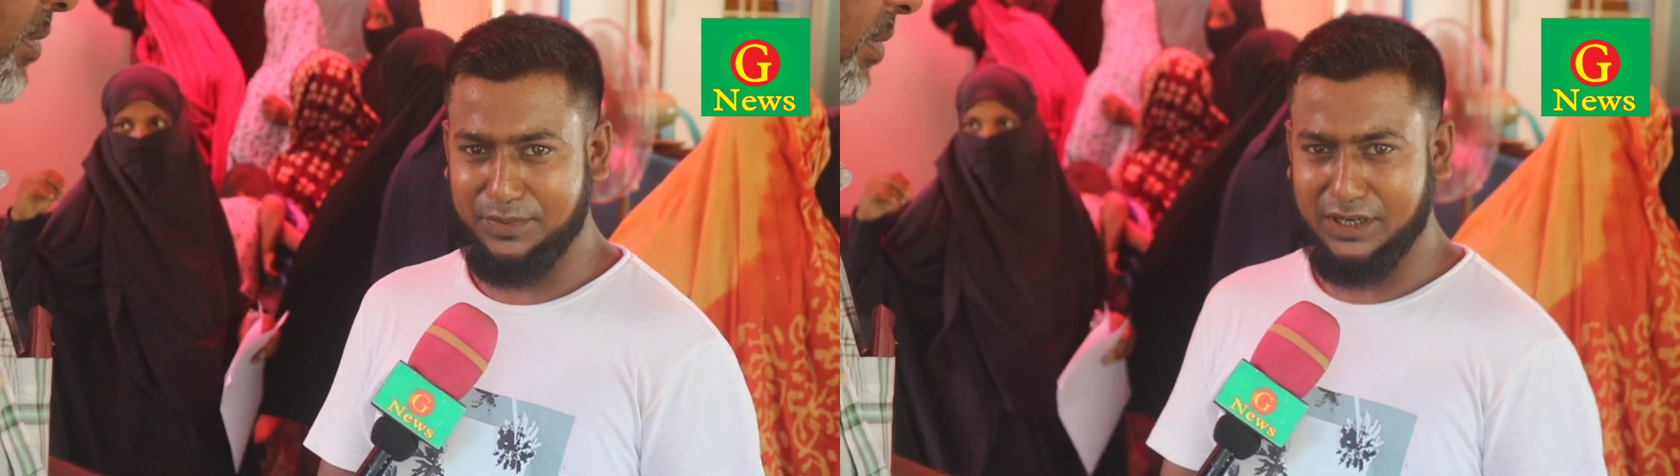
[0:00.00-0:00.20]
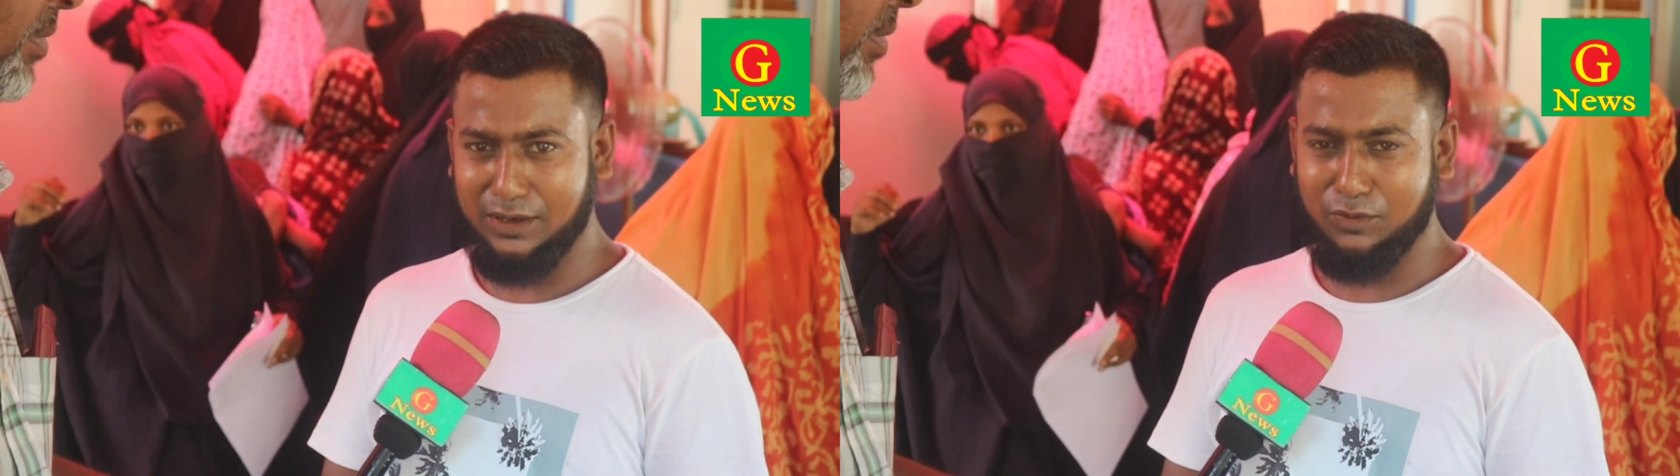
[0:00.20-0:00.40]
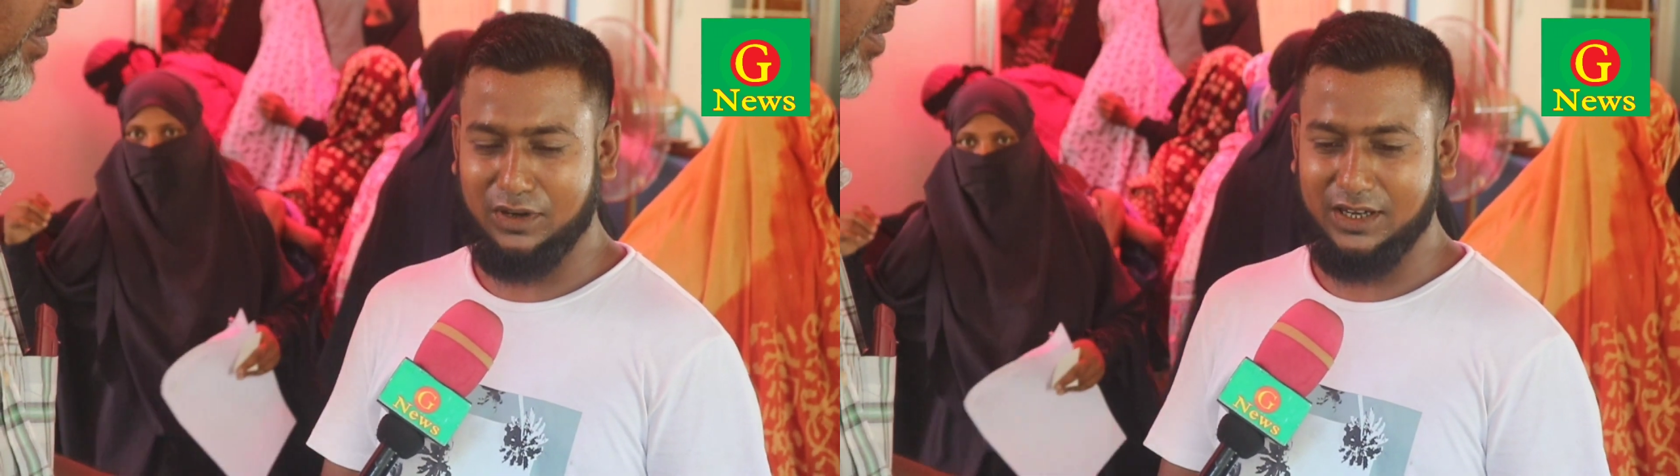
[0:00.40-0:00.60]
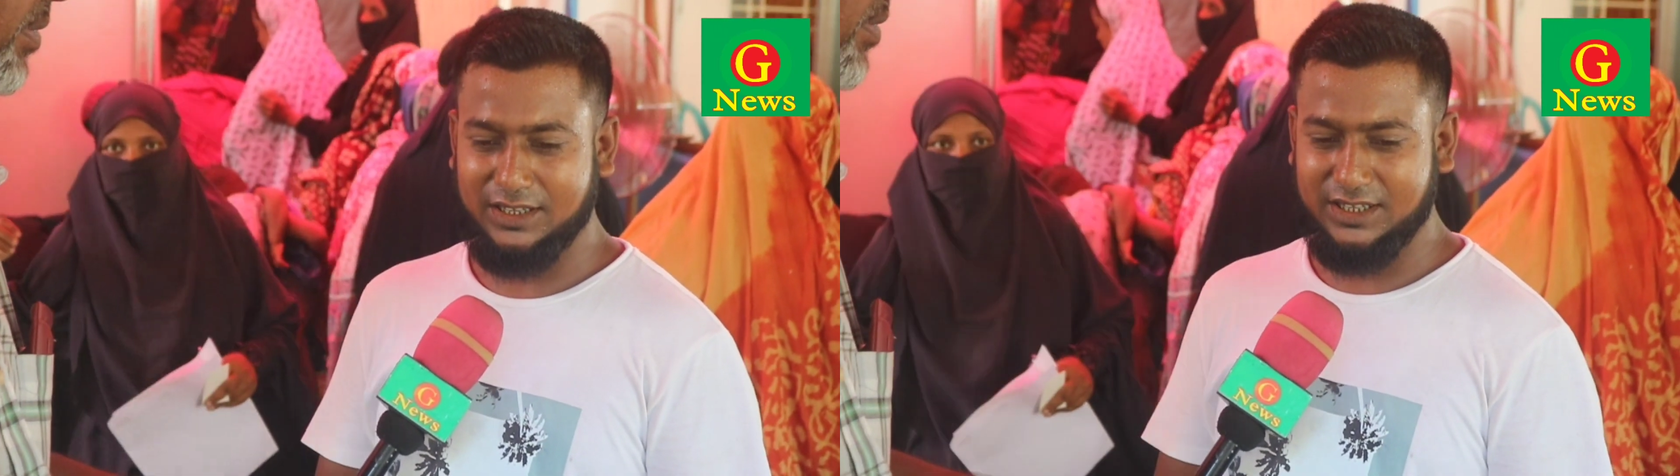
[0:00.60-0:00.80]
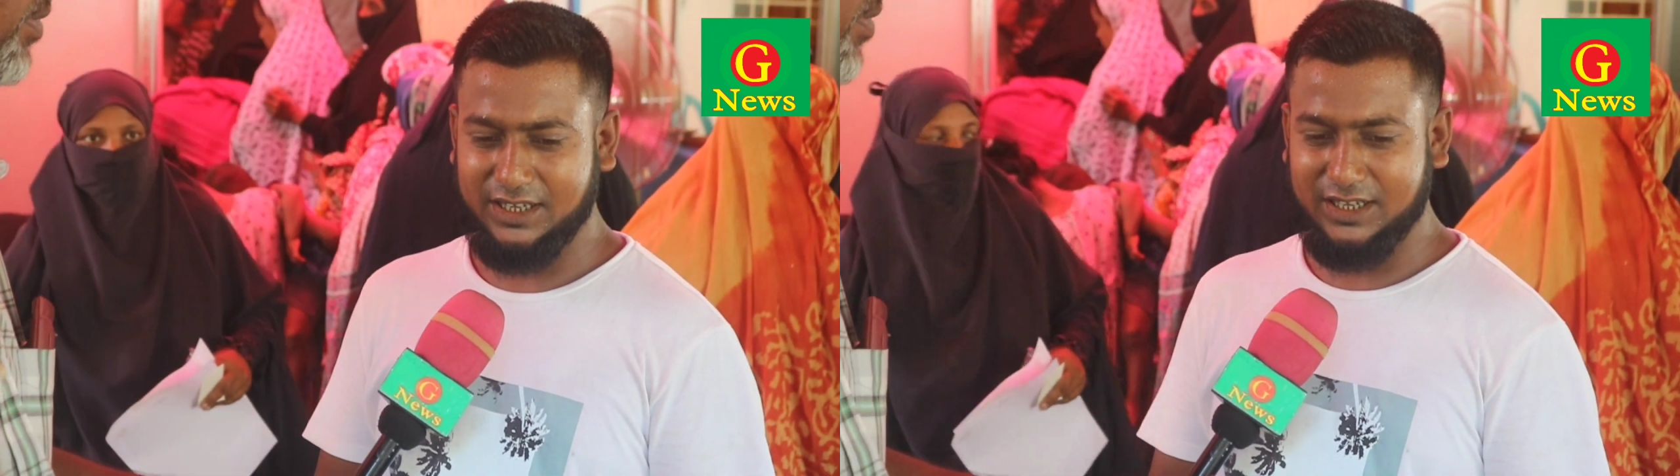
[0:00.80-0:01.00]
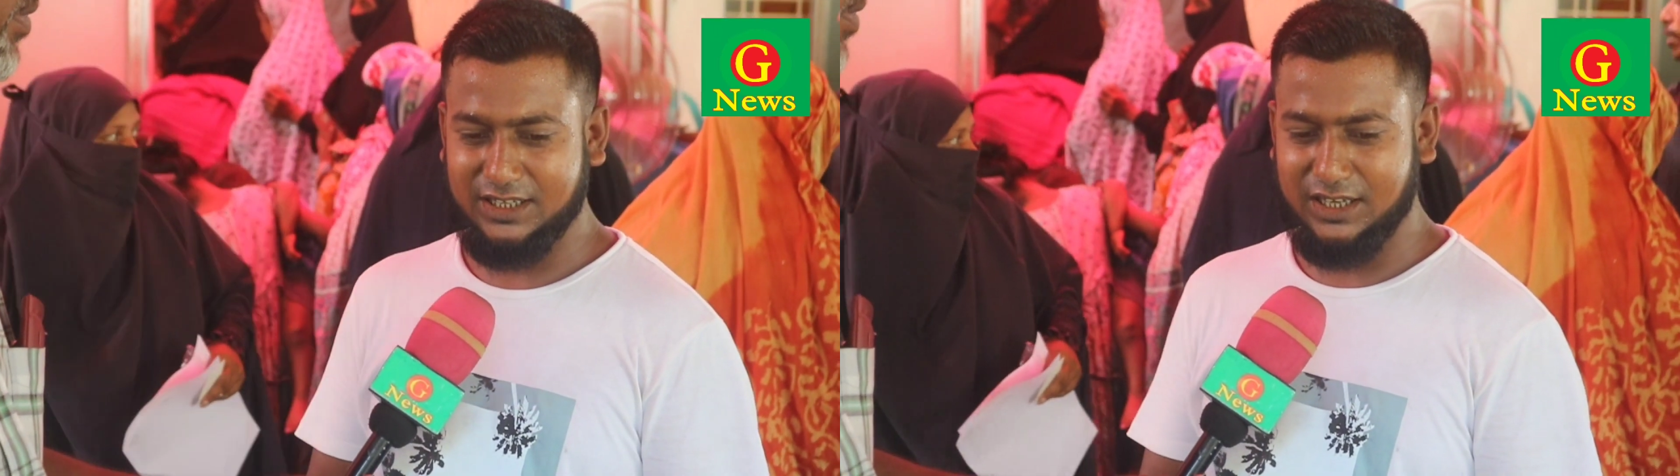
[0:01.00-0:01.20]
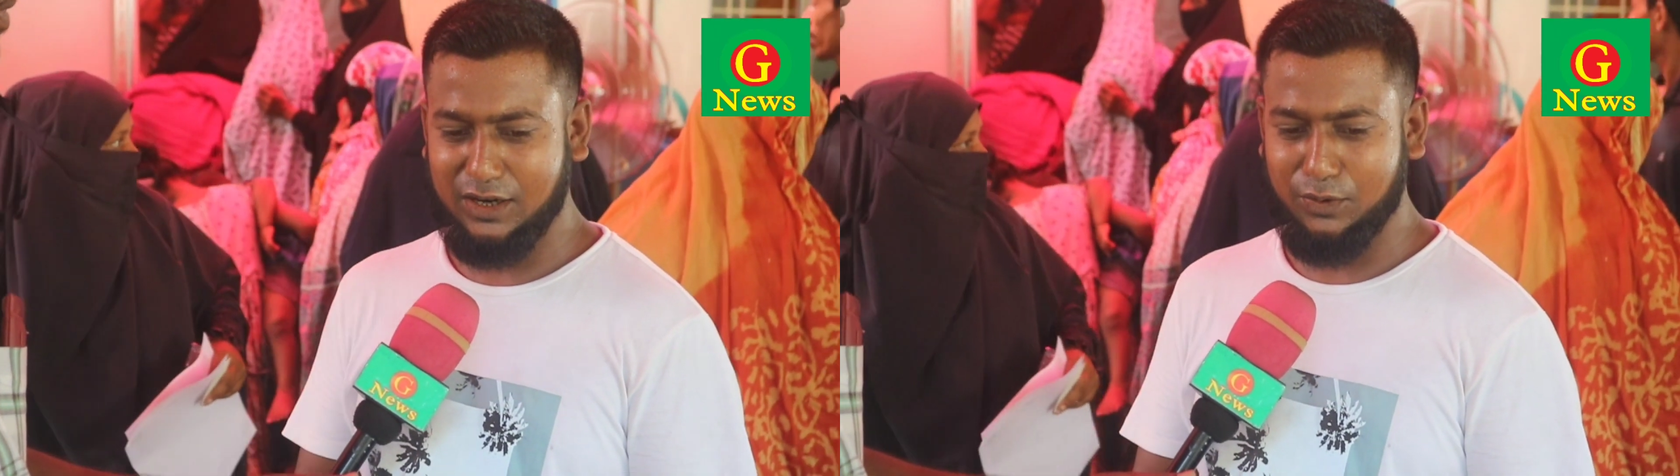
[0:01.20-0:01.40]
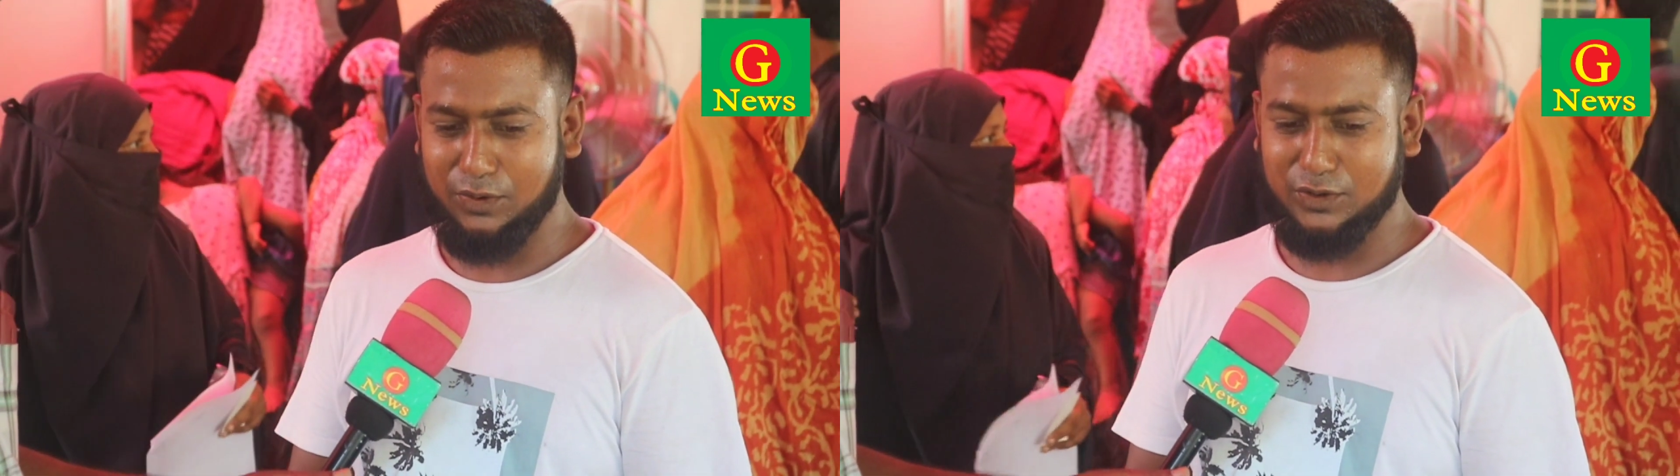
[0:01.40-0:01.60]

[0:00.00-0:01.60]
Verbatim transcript: বিনামূল্যে চিকিৎসা ও